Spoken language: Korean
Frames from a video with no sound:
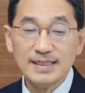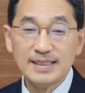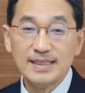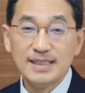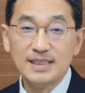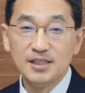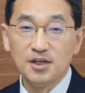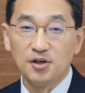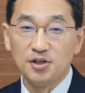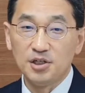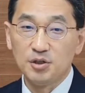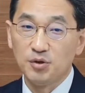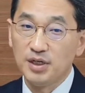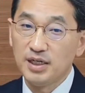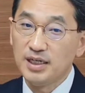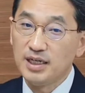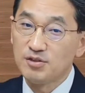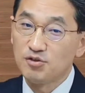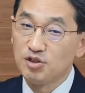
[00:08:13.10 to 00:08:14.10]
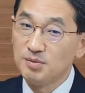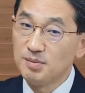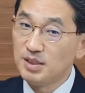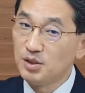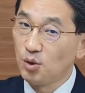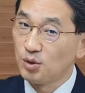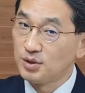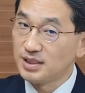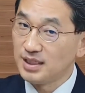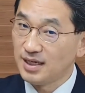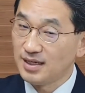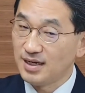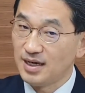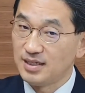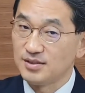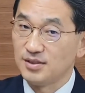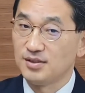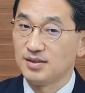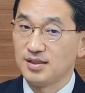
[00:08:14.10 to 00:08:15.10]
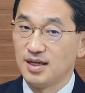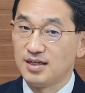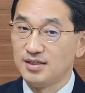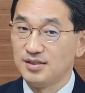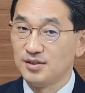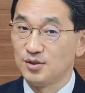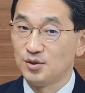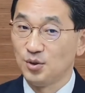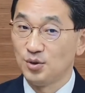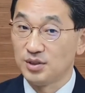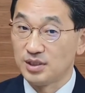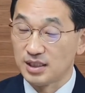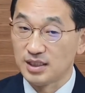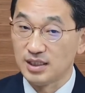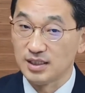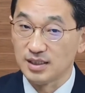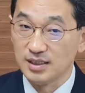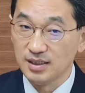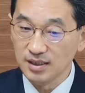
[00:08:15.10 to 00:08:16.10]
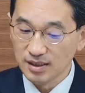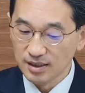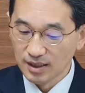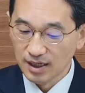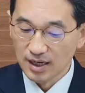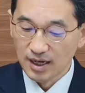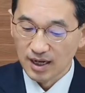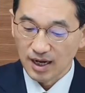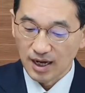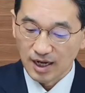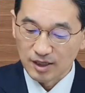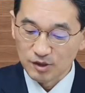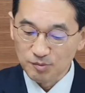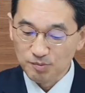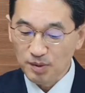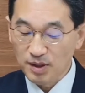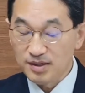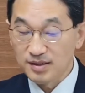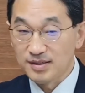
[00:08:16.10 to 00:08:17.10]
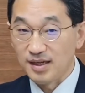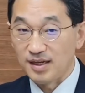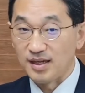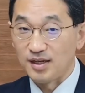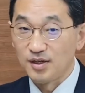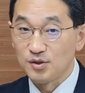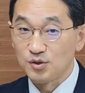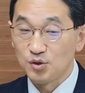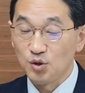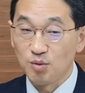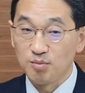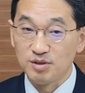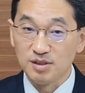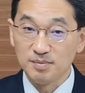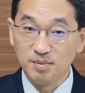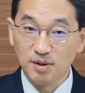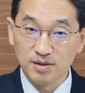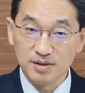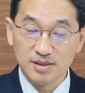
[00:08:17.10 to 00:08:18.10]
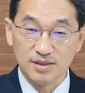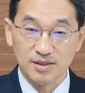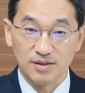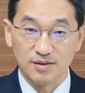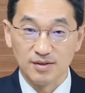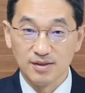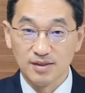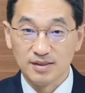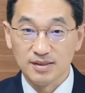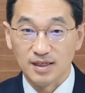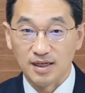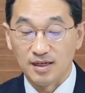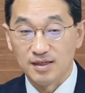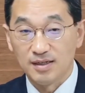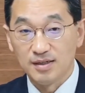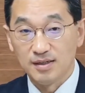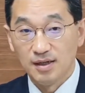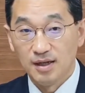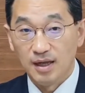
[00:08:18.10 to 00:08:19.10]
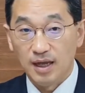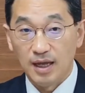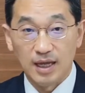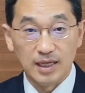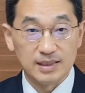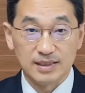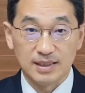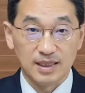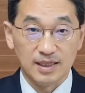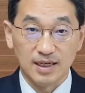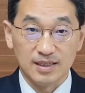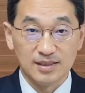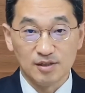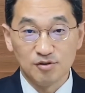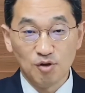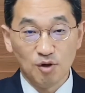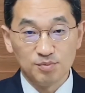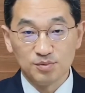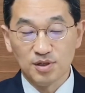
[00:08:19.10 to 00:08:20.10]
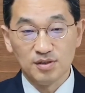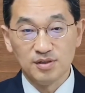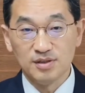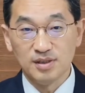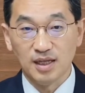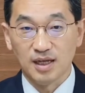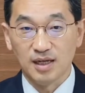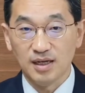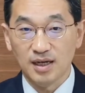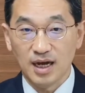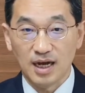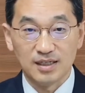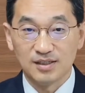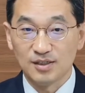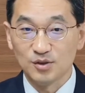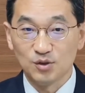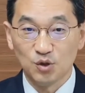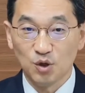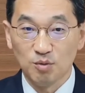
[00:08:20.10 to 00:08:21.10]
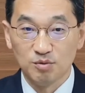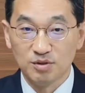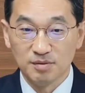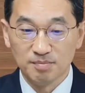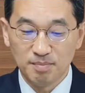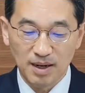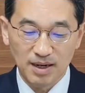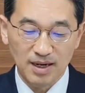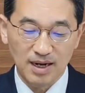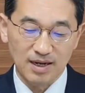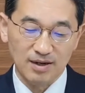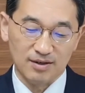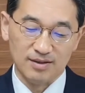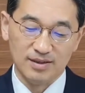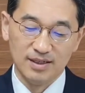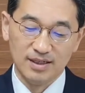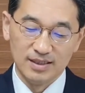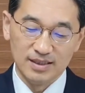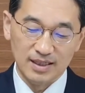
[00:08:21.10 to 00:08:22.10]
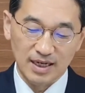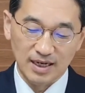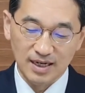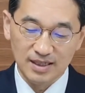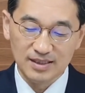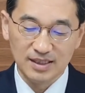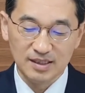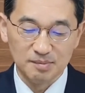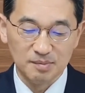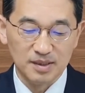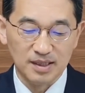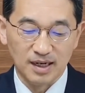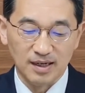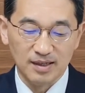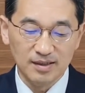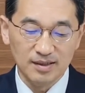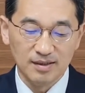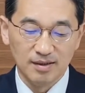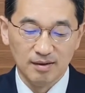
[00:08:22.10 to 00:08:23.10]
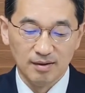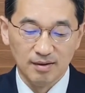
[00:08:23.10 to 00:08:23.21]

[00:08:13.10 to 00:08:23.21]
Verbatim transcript: 이 여리고에 예수님이 도착하셨다는 소식이 아주 빠르게 소문이 퍼지죠. 예. SNS도 없었는데 하여튼 소문은 빨라요. 예나 지금이나.